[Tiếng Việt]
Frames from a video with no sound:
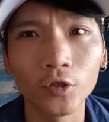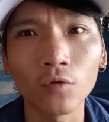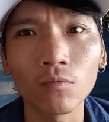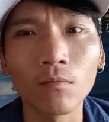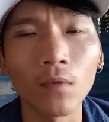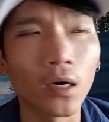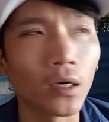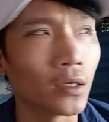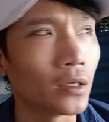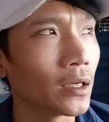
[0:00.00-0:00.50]

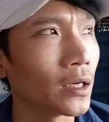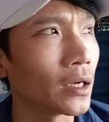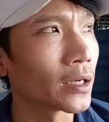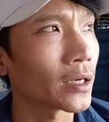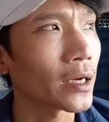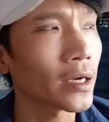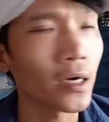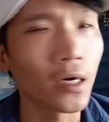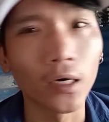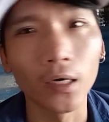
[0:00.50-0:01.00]
chúc
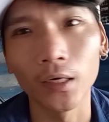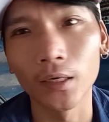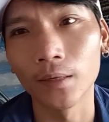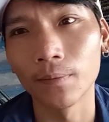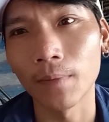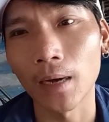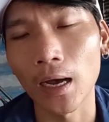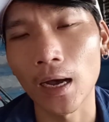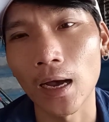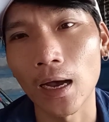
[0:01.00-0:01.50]
mừng cái
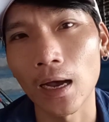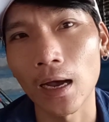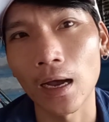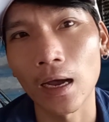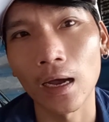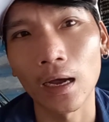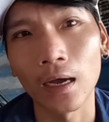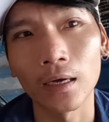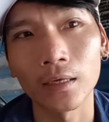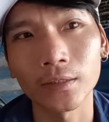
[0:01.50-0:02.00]
người
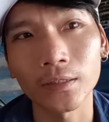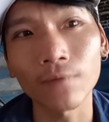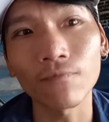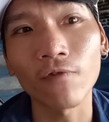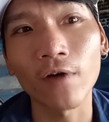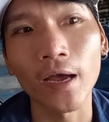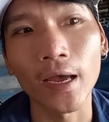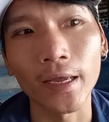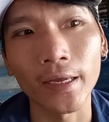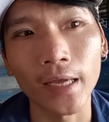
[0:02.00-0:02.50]
mà
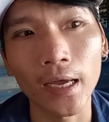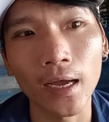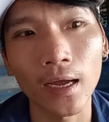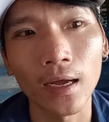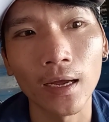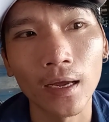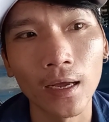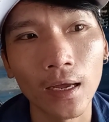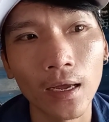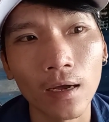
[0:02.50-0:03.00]
sắp về nha